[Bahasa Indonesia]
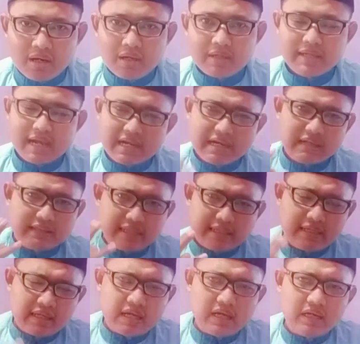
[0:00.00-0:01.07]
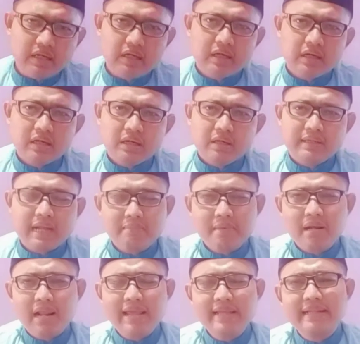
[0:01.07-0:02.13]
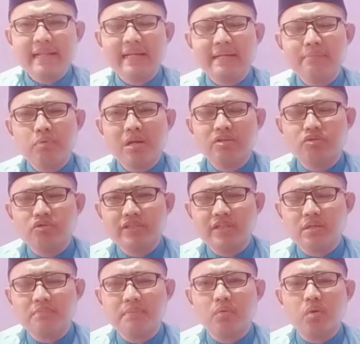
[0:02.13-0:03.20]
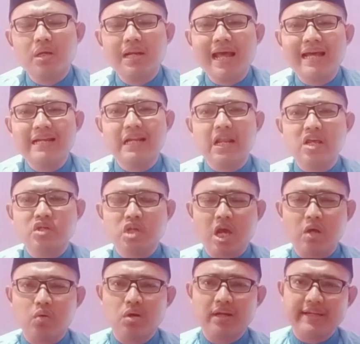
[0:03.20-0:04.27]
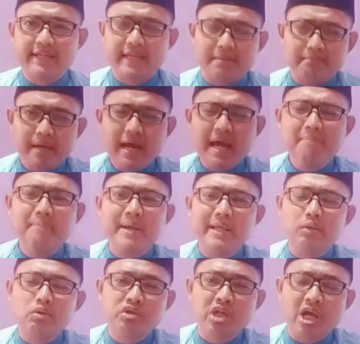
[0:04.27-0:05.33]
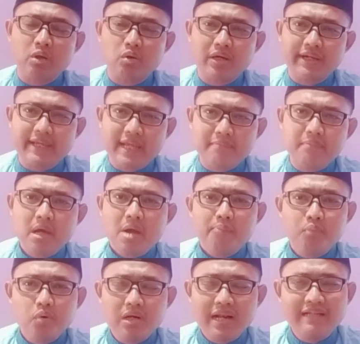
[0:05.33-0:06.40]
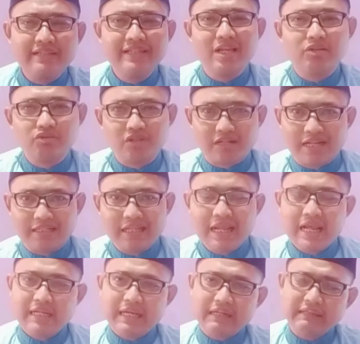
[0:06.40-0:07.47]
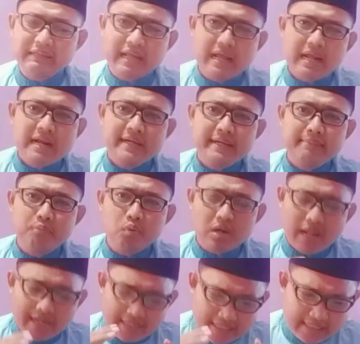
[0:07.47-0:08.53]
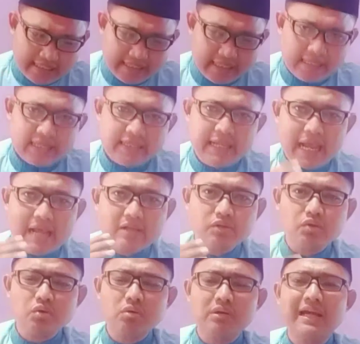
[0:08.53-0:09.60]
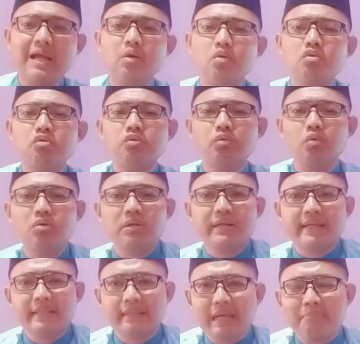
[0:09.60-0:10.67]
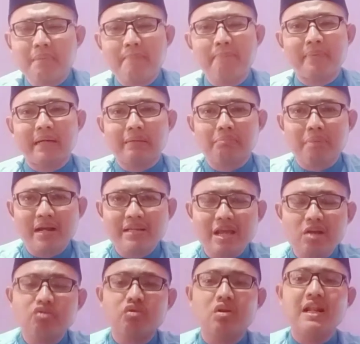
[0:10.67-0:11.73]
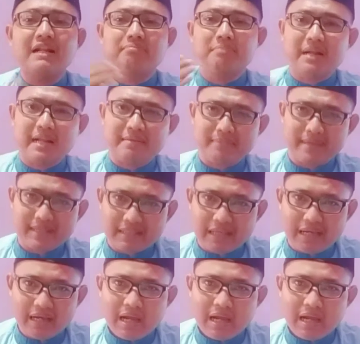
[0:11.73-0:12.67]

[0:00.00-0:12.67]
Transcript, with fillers: Yang ketiga, nama lain dari bulan suci Ramadan adalah Syahrul Qiyam. Apa itu Syahrul Qiyam? Bulannya salat. Karena di bulan ini dianjurkan untuk kita memperbanyak salat malam kita,